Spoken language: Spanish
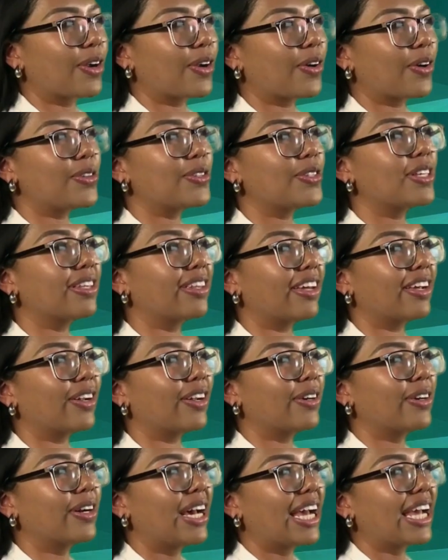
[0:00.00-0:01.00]
Considero
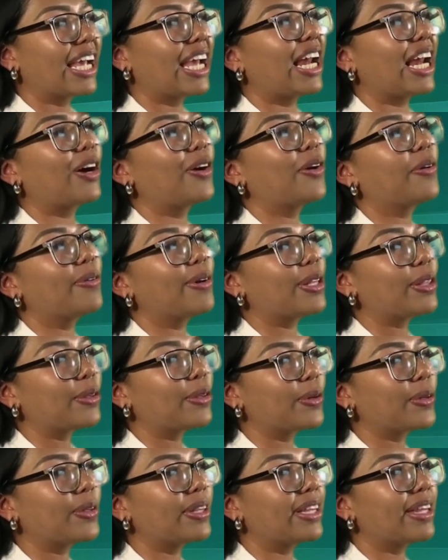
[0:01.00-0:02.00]
que la
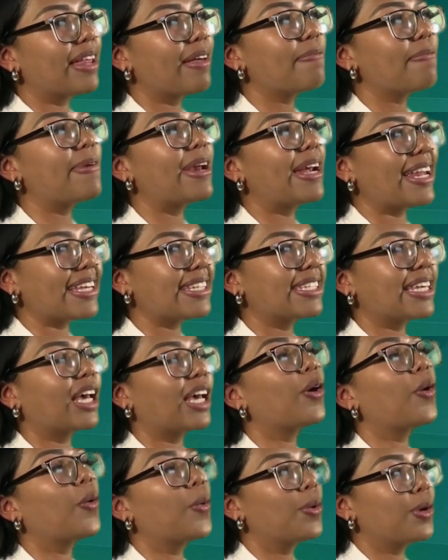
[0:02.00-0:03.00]
juventud
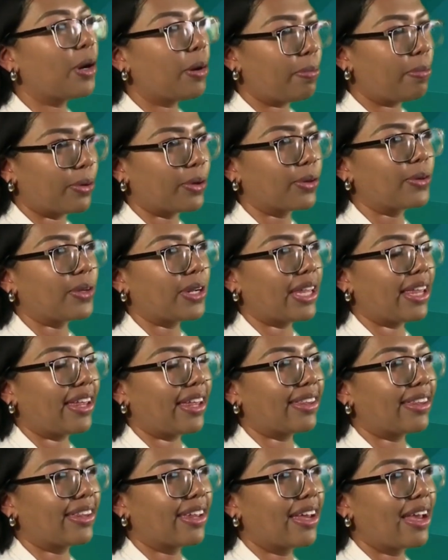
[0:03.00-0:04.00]
merece una oportunidad.